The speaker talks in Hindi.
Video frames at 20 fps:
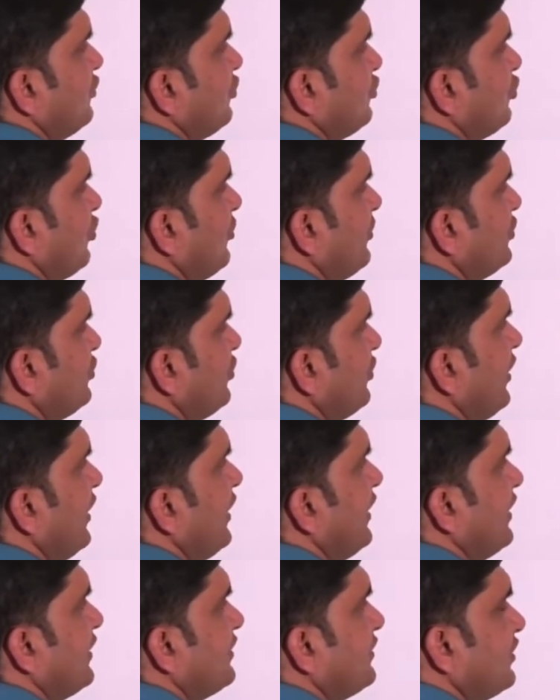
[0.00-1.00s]
एक सौ चौबीस हो
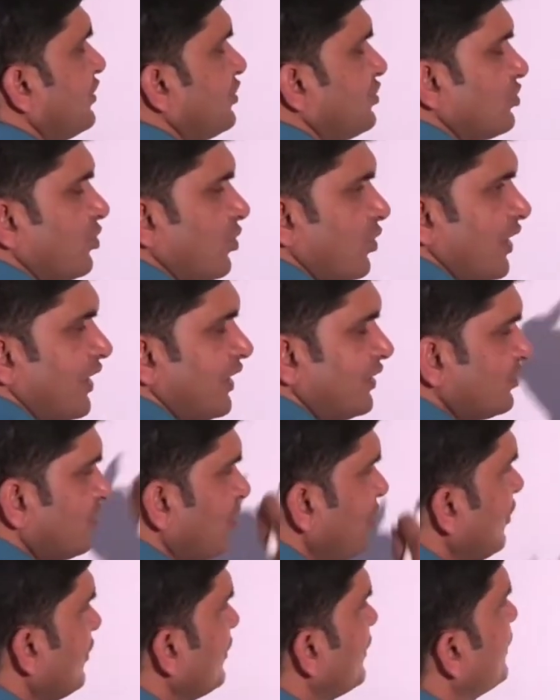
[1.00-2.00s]
गए इकतीस चौका एक
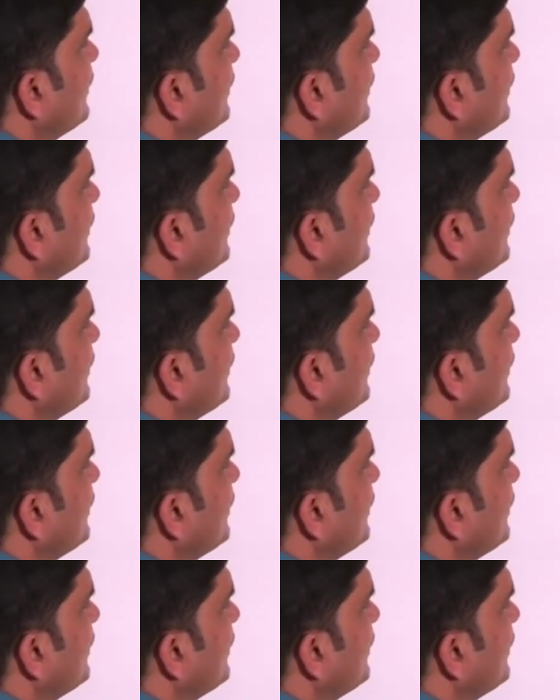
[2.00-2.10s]
सौ